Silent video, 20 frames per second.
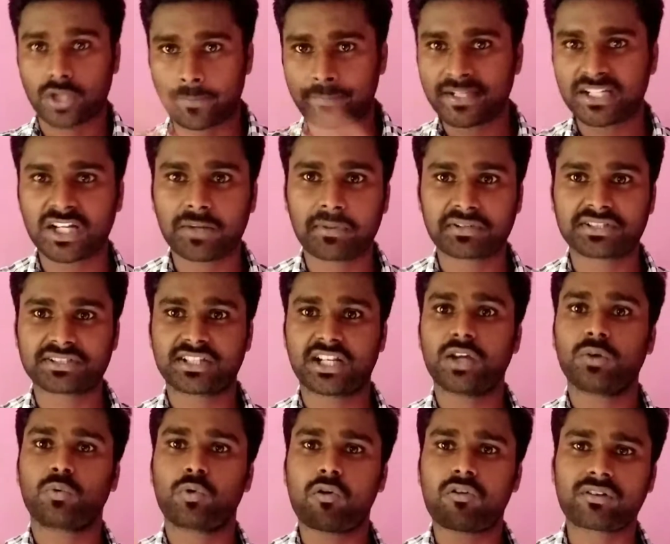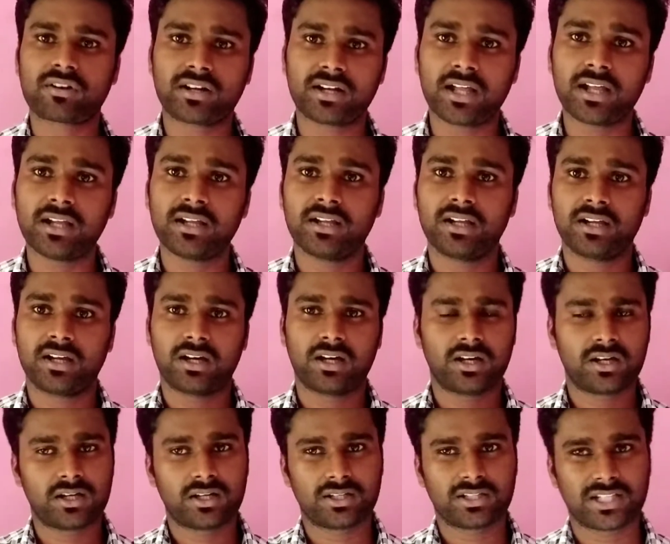ஸோ அப்படி இருக்க பட்சத்தில்
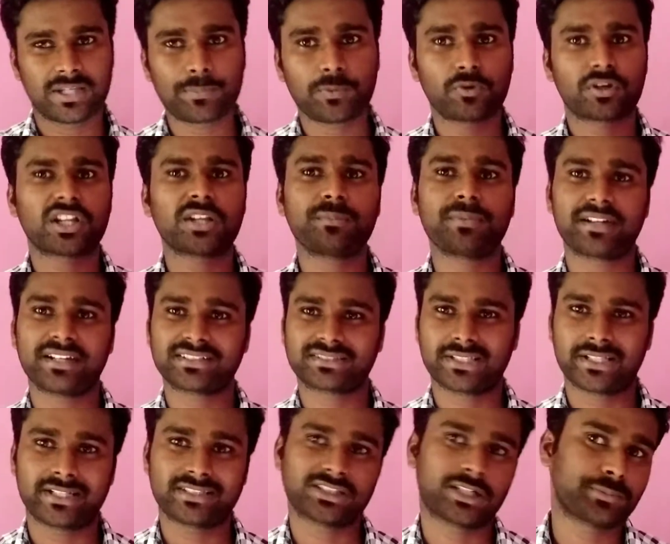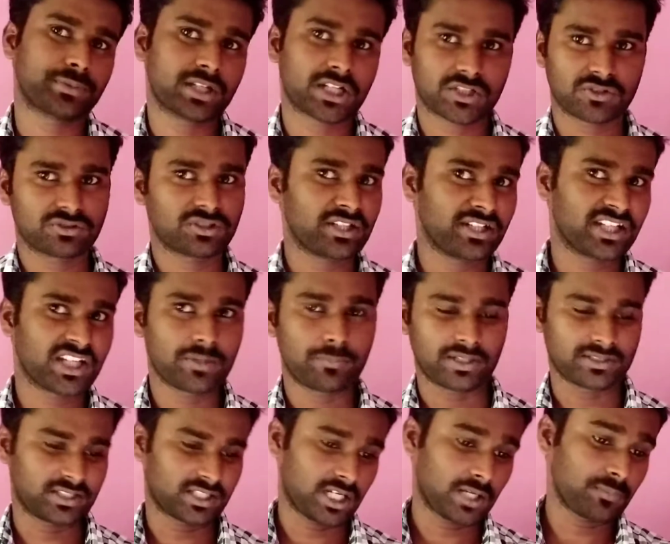ஓவராலாக இப்போ வரைக்கும் என்ன ஸ்டேட்டஸ் அப்படின்றது வந்து இன்றைக்கி
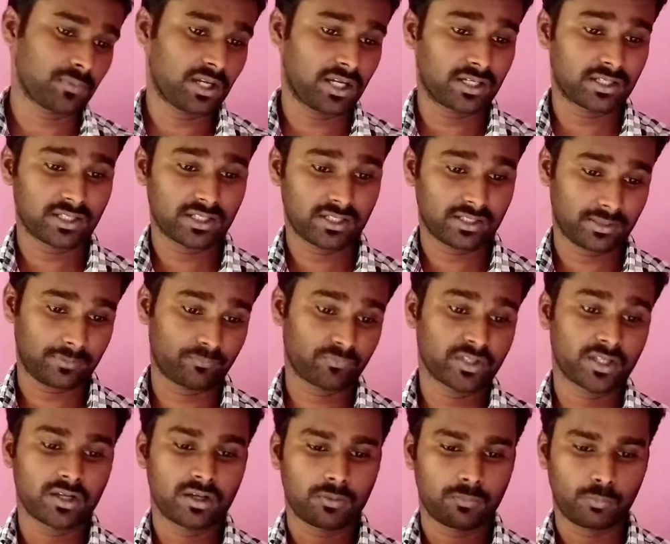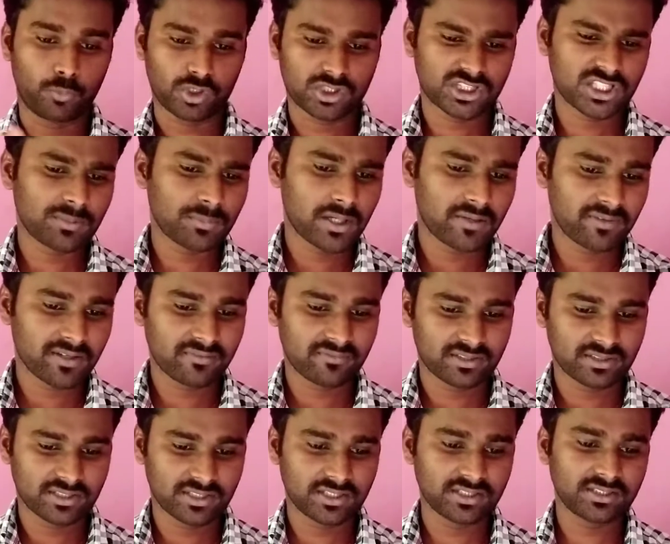பார்த்துடலாம் அண்டு மொத்தமாகவே
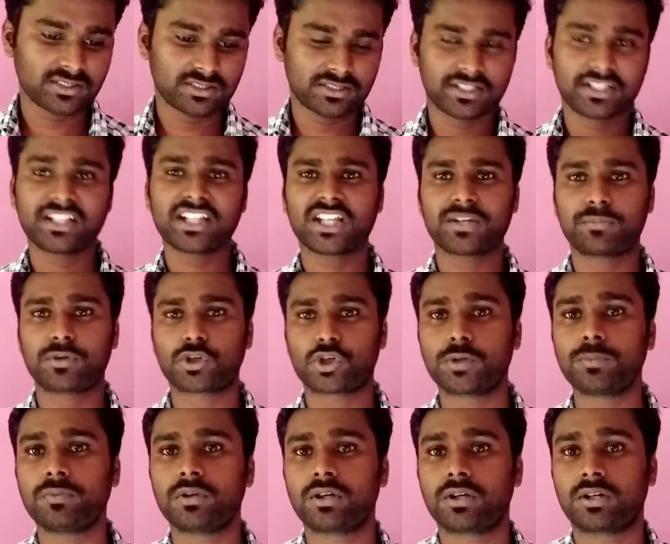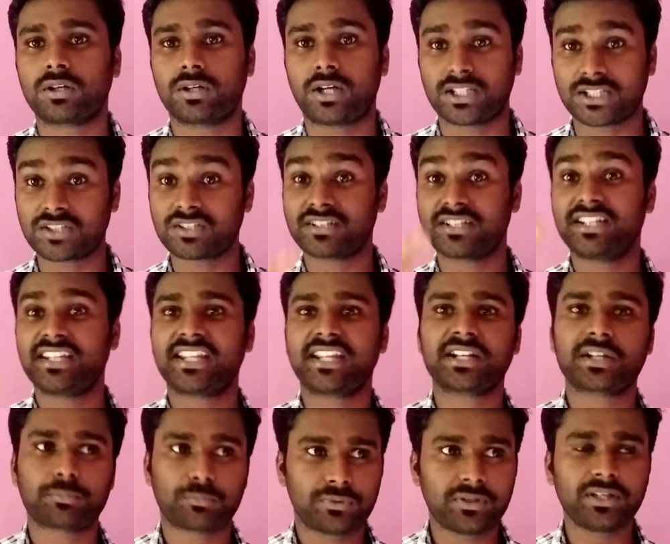வந்து இன்றைக்கி மட்டும் அதாவது
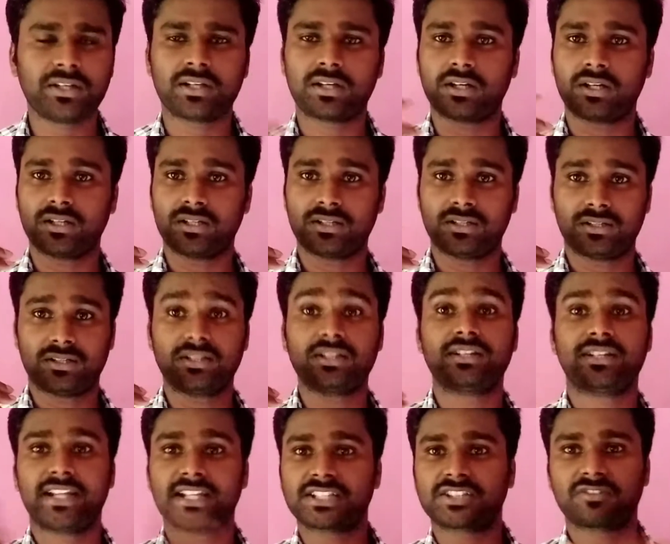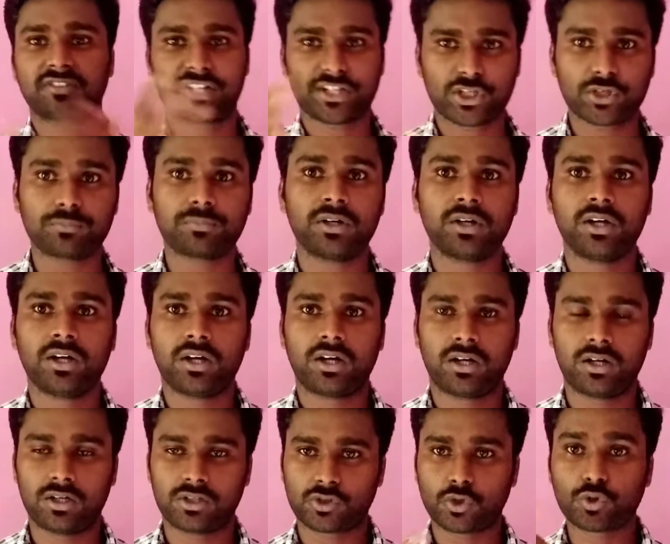இன்றைக்கி மீன் நேற்று வரைக்கும்
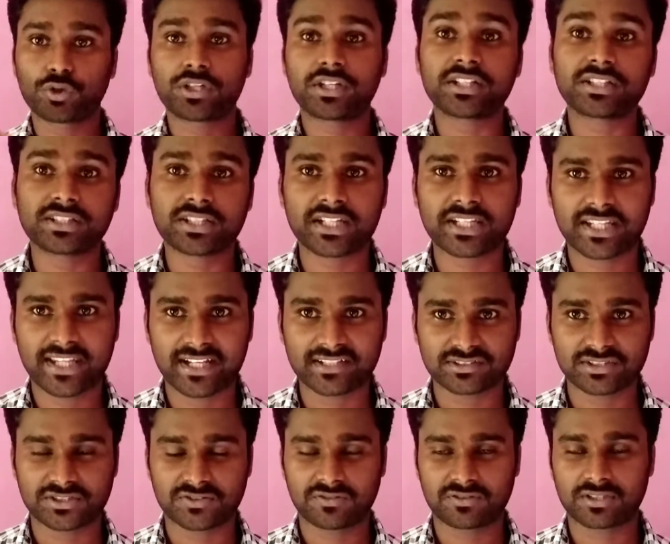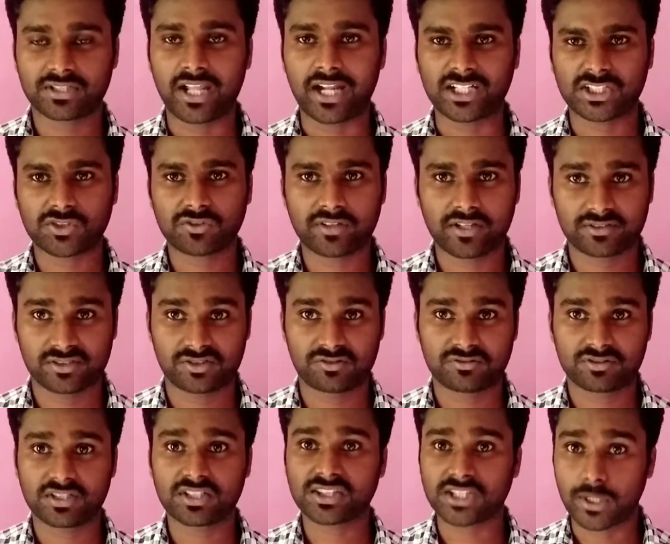டுவெண்ட்டி த்ரீ கேசஸ் வந்துட்டு ஆக்டிவ்
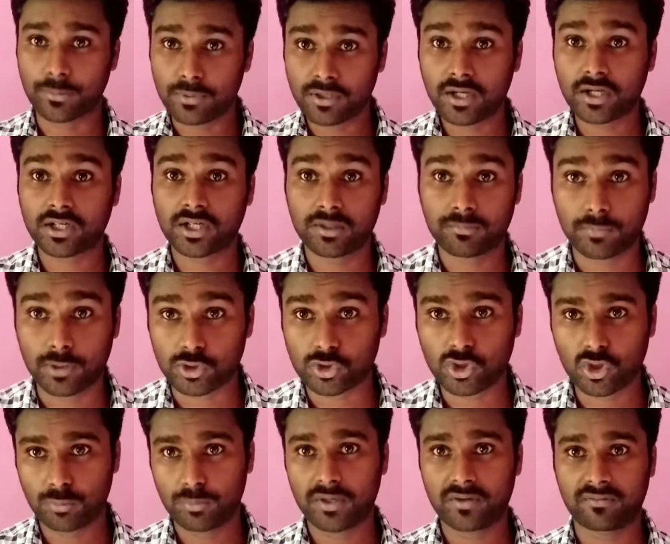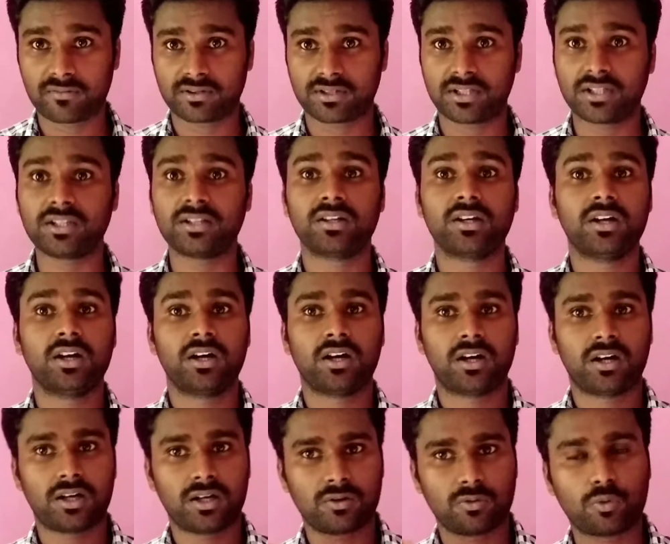கேசஸ் வந்துட்டு தமிழ்நாட்டில் மட்டுமே வந்து
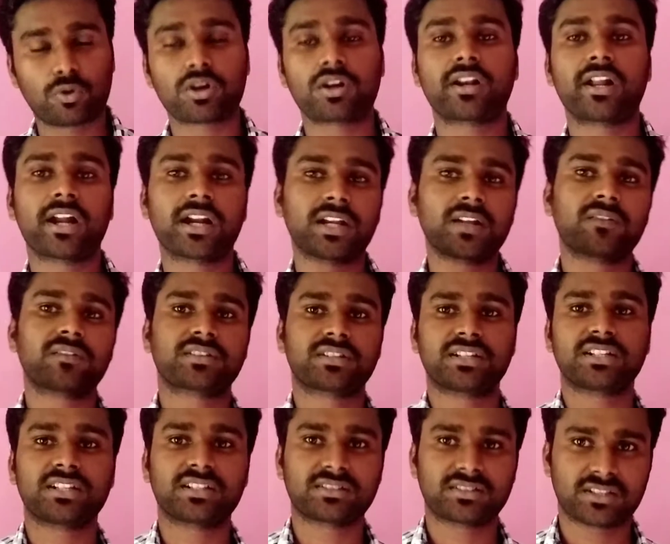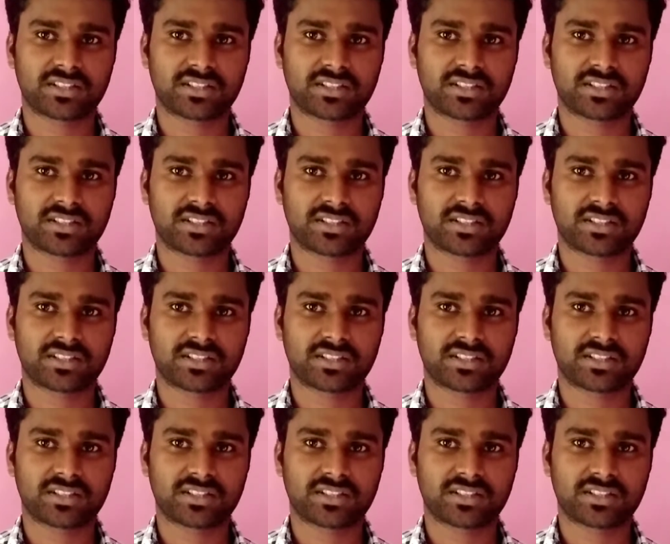ஒரு நாளில் வந்துட்டு